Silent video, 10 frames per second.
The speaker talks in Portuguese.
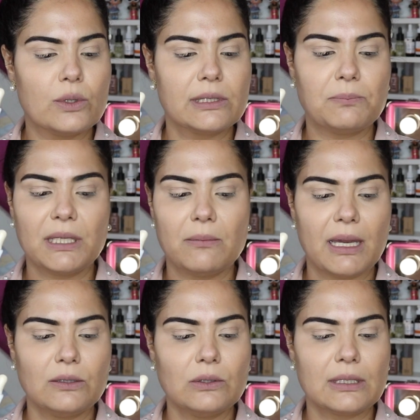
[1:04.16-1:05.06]
os
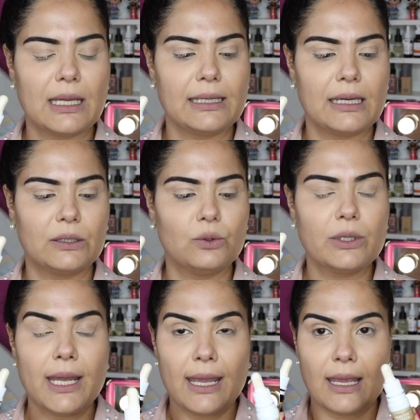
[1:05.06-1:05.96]
pigmentos
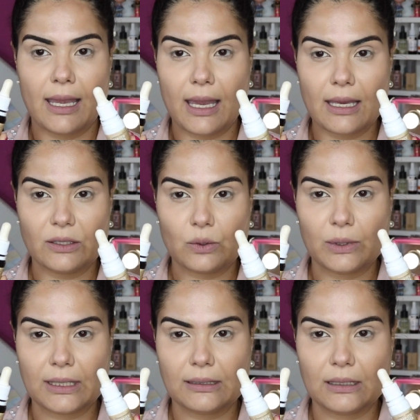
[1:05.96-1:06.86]
clareador e
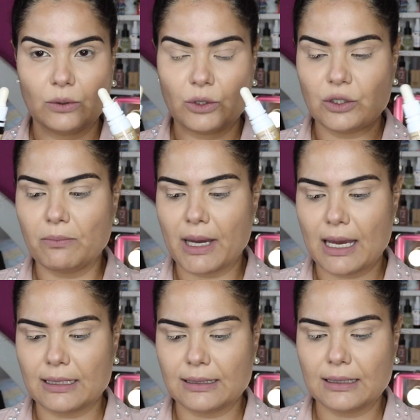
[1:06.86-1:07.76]
escurecedor de
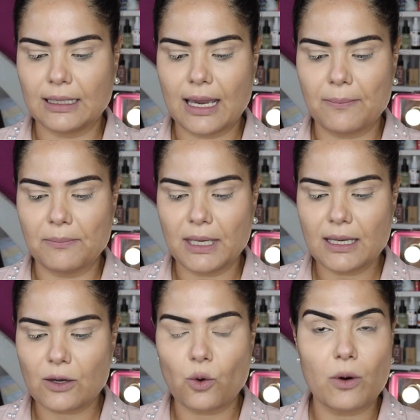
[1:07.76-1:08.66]
base, que é a
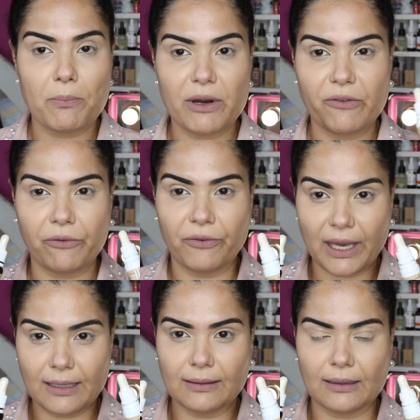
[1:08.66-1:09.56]
minha cor
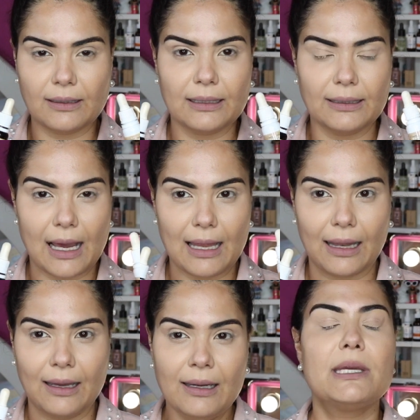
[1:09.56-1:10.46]
perfeita da
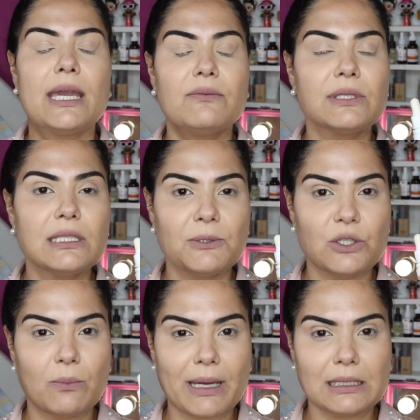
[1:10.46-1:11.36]
Dala. E aí vocês
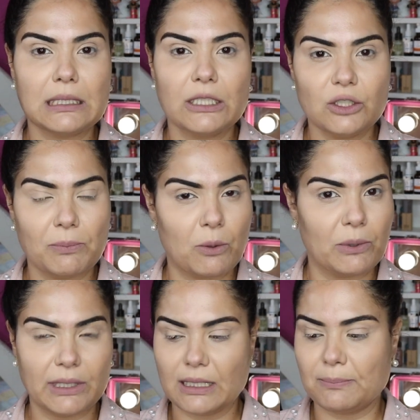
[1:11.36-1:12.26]
pediram bastante para eu
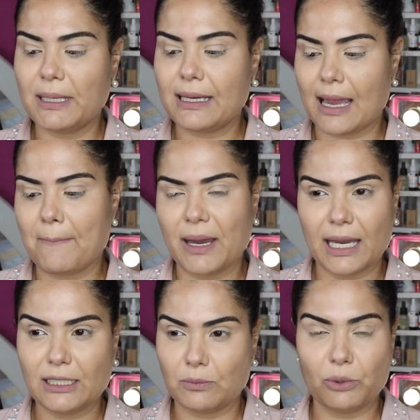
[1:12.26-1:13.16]
poder explicar
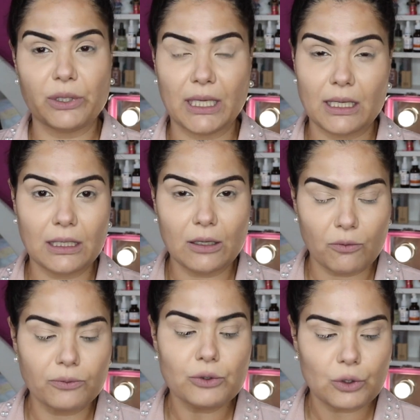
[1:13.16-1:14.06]
mais o porquê que não
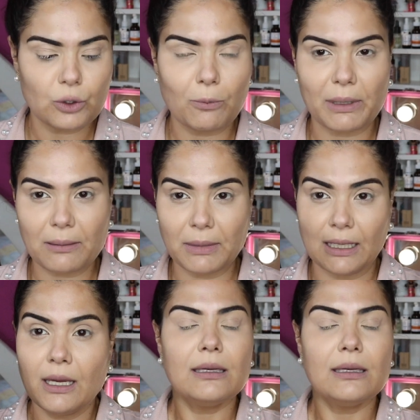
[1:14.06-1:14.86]
funcionou para mim.